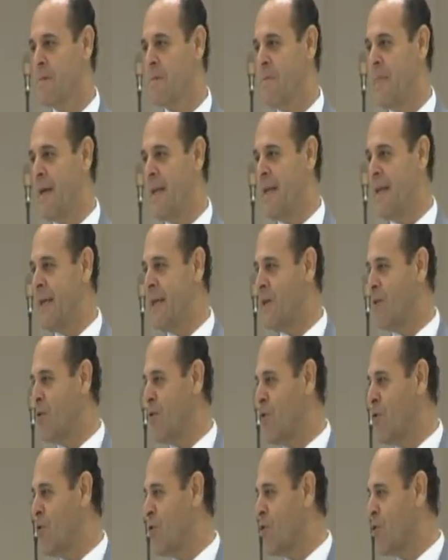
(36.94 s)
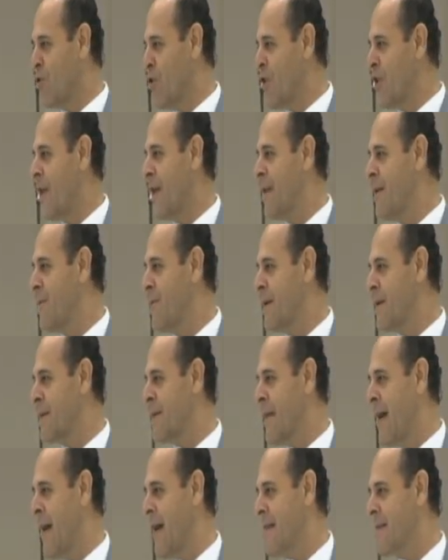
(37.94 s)
venir con toda
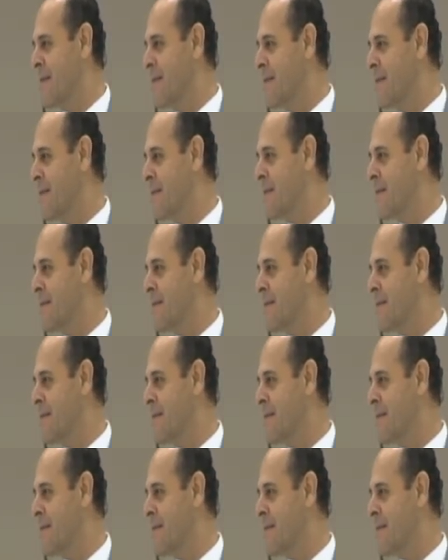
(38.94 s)
libertad